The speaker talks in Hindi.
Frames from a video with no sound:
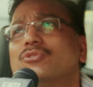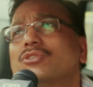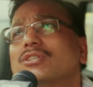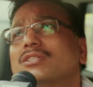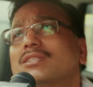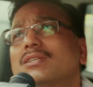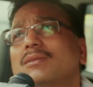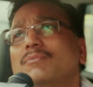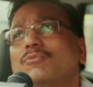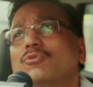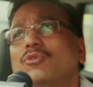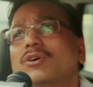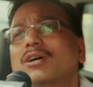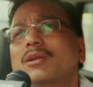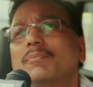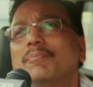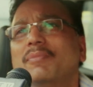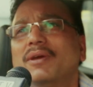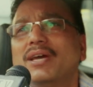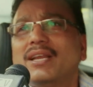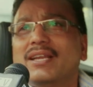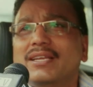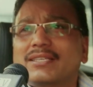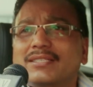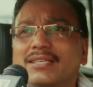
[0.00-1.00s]
सिस्टम को अगर
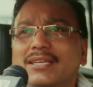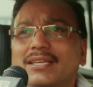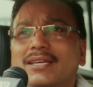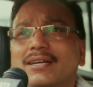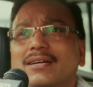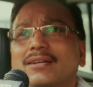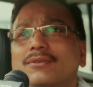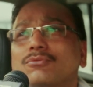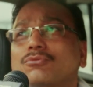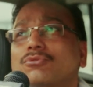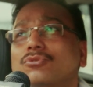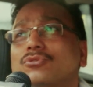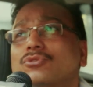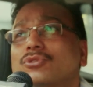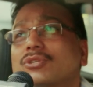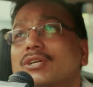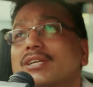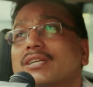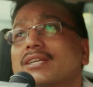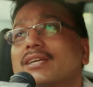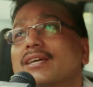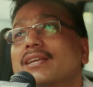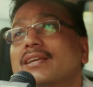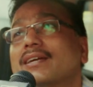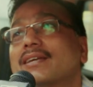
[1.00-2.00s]
पहले से ही अगर दुरुस्त
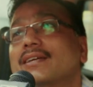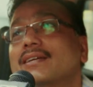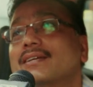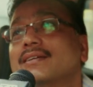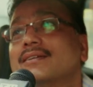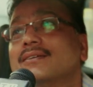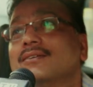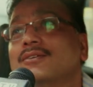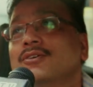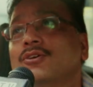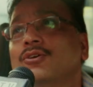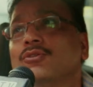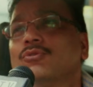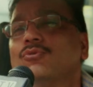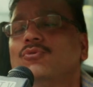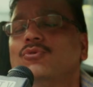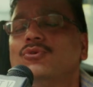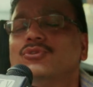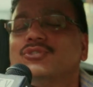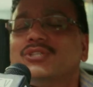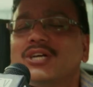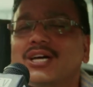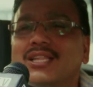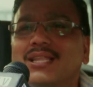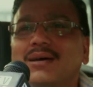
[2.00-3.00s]
करके रखें तो वो
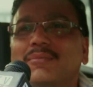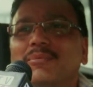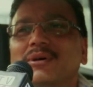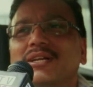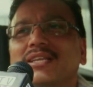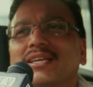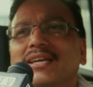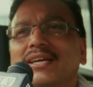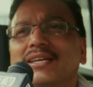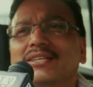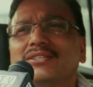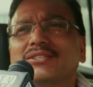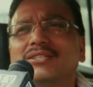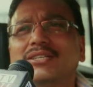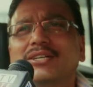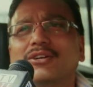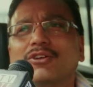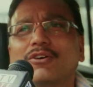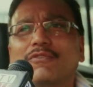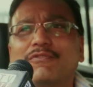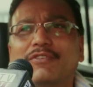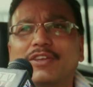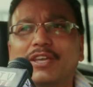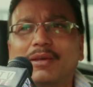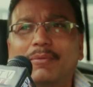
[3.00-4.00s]
ज़्यादा बढ़िया है इंस्टीट्यूट
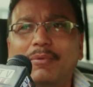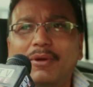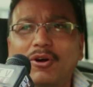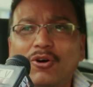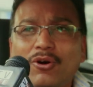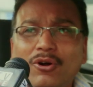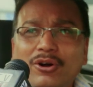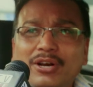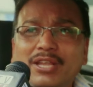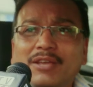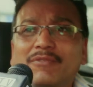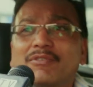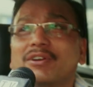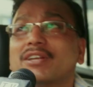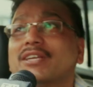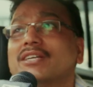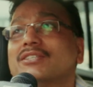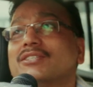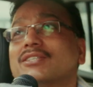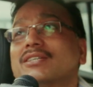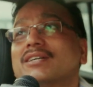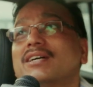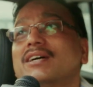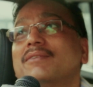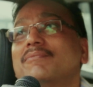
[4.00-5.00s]
ऑफ की ऑड इवन के
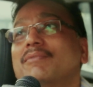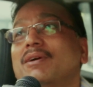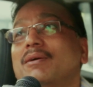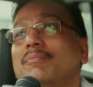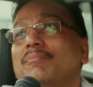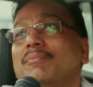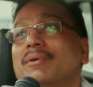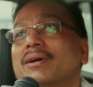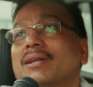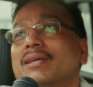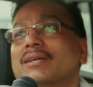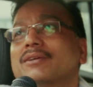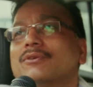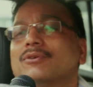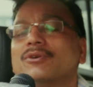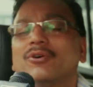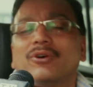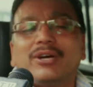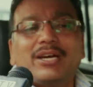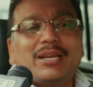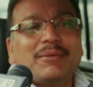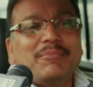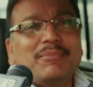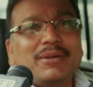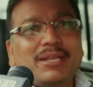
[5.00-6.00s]
चक्कर में हम पढ़ें क्यों
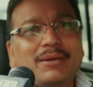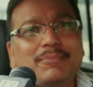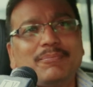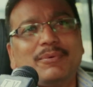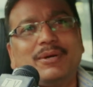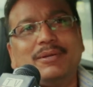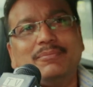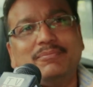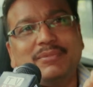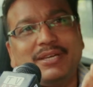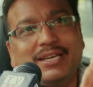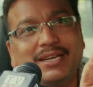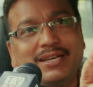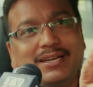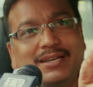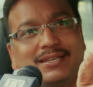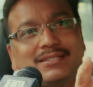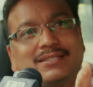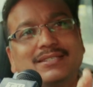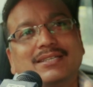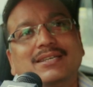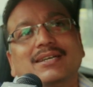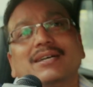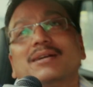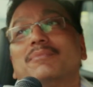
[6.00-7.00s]
अगर मेरे पास मेरे घर
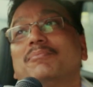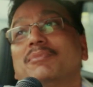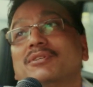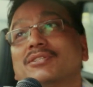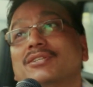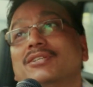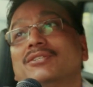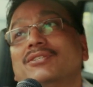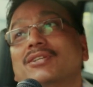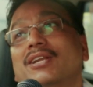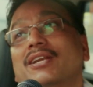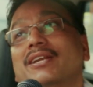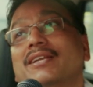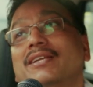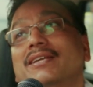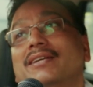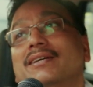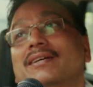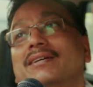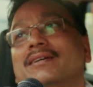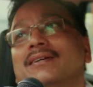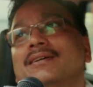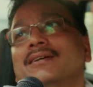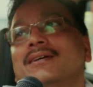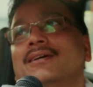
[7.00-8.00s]
से अगर बसें चल रही
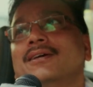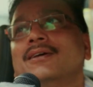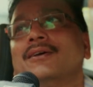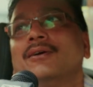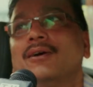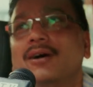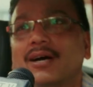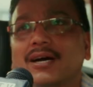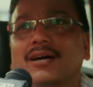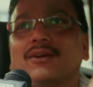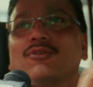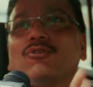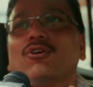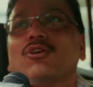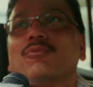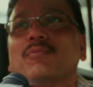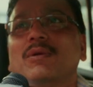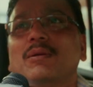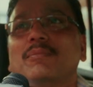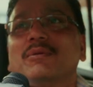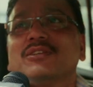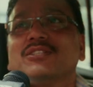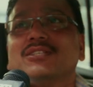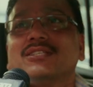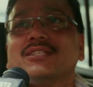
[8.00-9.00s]
हैं अगर नॉर्मल
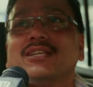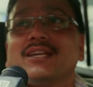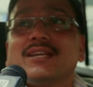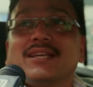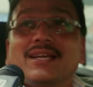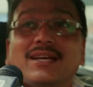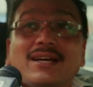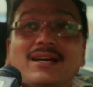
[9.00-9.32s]
बसें चल रही हैं